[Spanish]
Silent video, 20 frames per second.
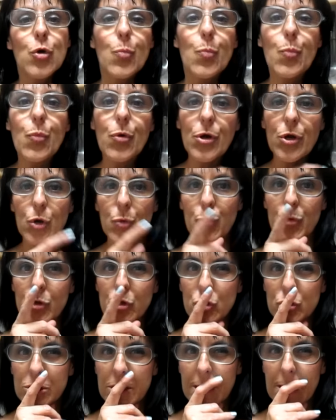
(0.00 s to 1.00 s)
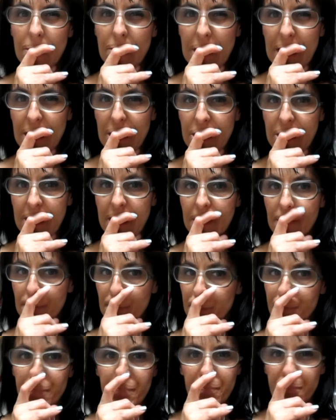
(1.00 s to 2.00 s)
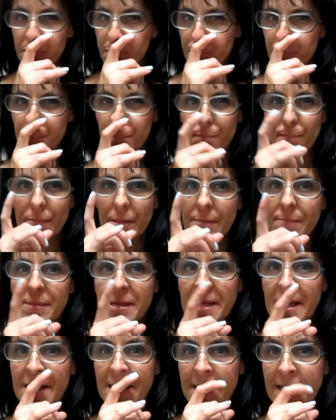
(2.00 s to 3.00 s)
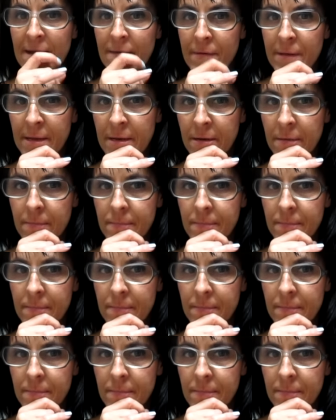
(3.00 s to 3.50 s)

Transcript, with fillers: Bueno, pues no sé qué voy a hacer, miraré a ver